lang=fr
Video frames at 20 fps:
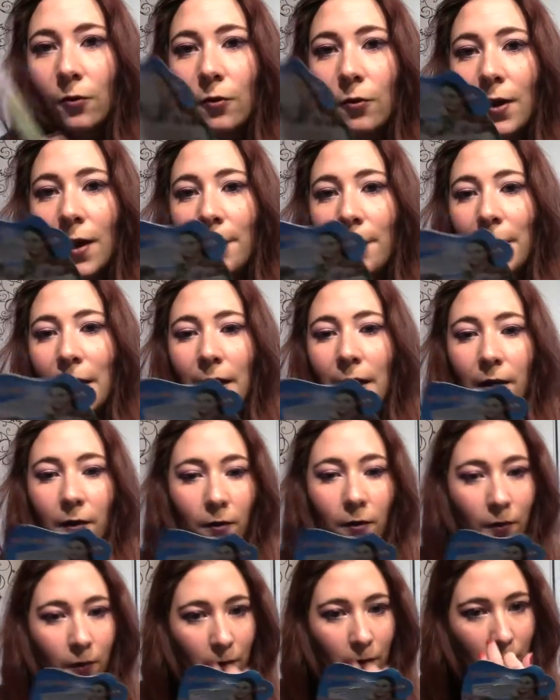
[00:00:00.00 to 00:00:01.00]
de la
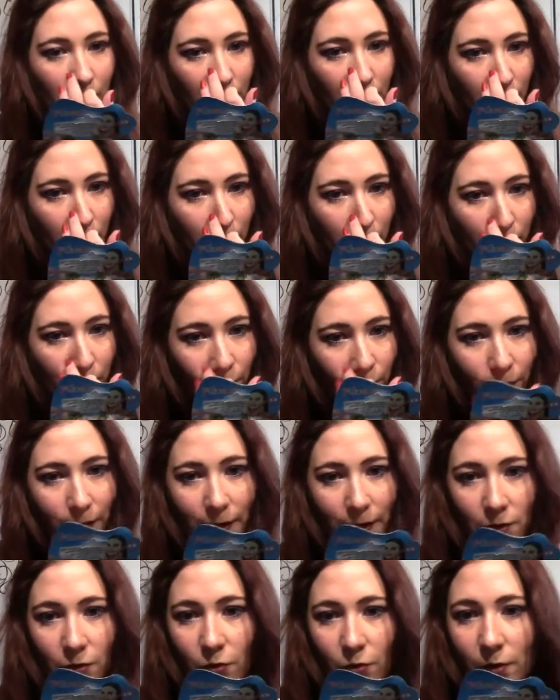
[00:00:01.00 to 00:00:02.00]
marque
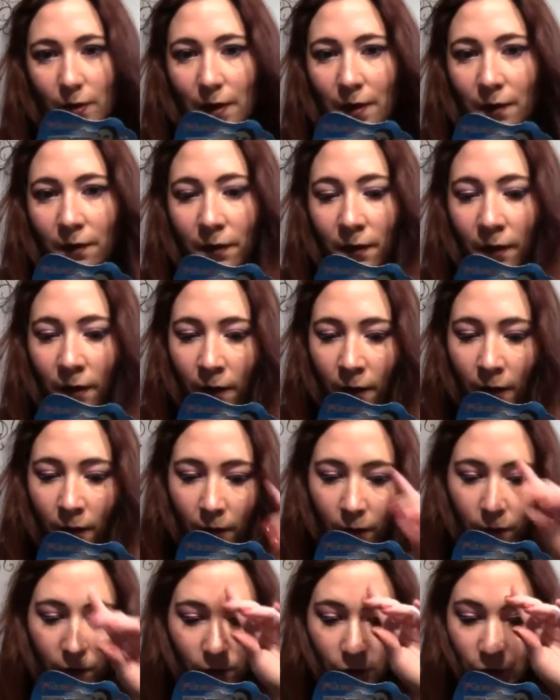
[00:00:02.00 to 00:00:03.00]
Montagne Jeunesse.
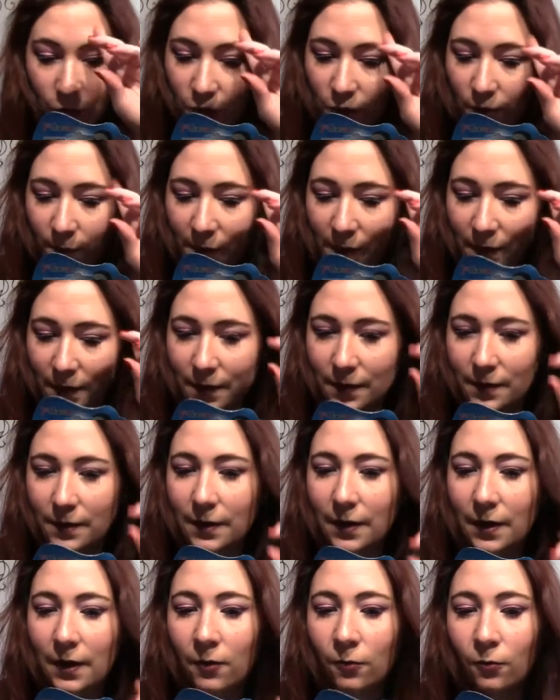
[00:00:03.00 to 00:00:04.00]
J'ai jamais
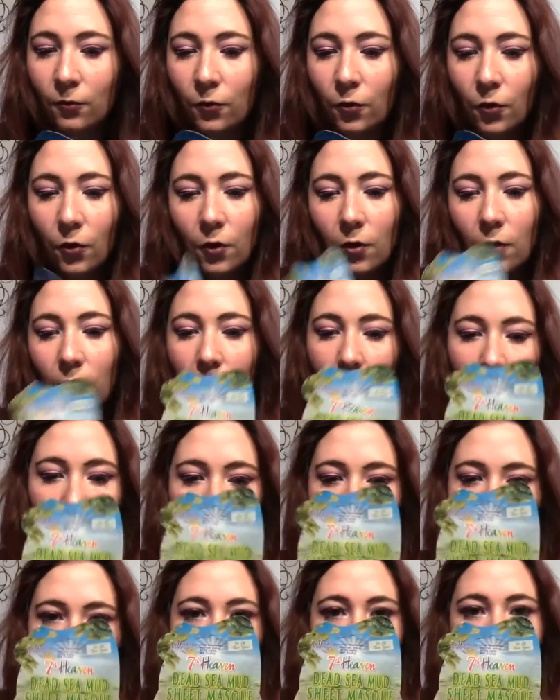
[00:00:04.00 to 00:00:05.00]
testé, donc
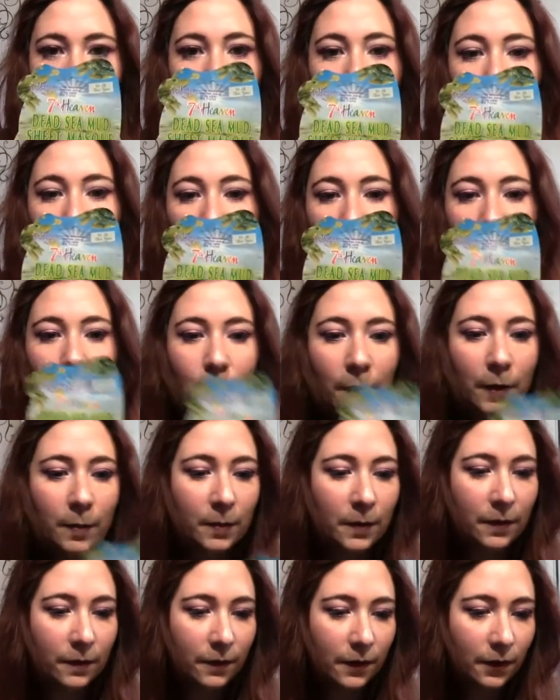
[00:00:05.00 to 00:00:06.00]
ben, ça me fait super
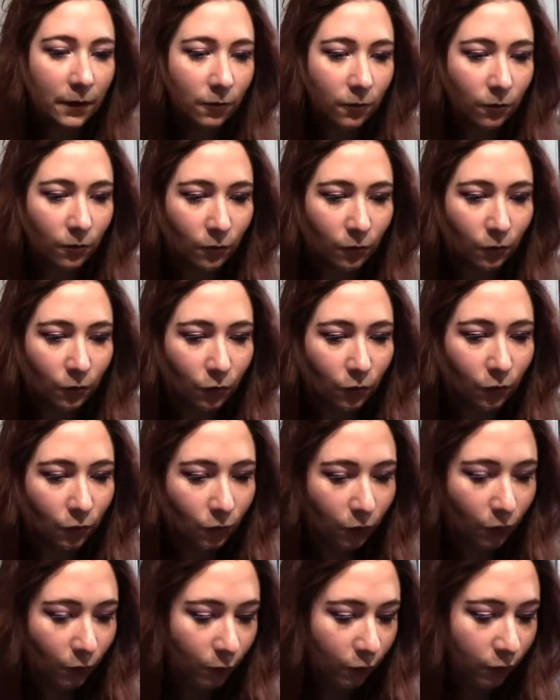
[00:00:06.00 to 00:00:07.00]
plaisir de,
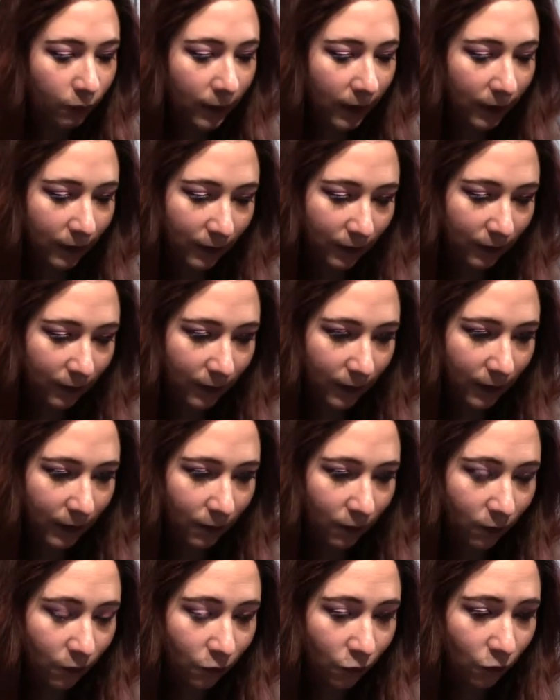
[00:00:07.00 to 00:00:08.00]
pouvoir tester.
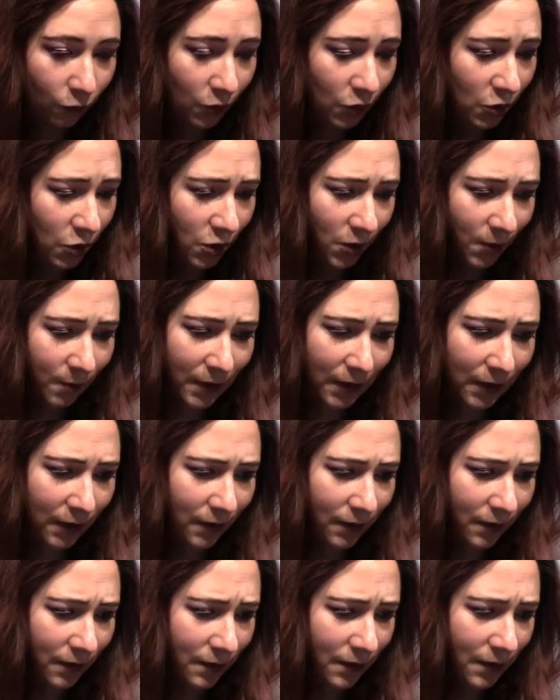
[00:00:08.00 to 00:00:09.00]
je crois que j'ai
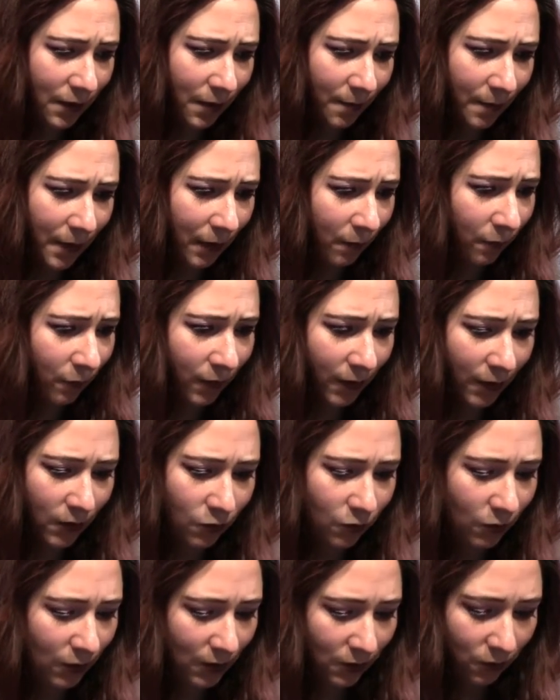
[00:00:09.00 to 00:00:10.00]
jamais testé la marque Montagne
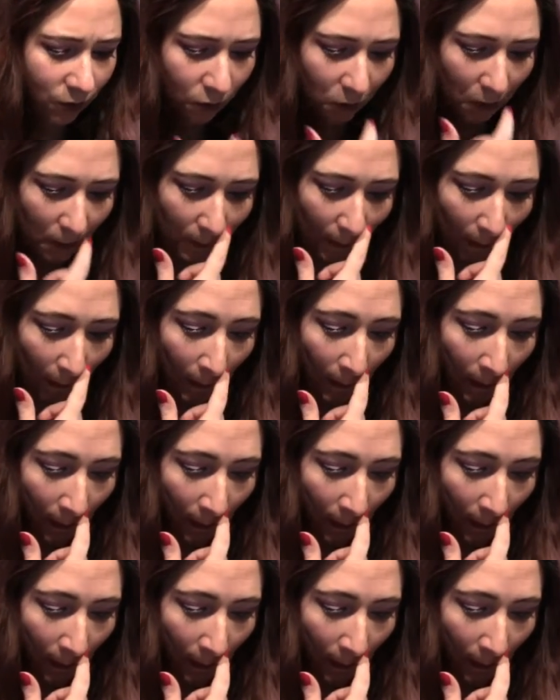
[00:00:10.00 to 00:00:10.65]
Jeunesse, je crois pas.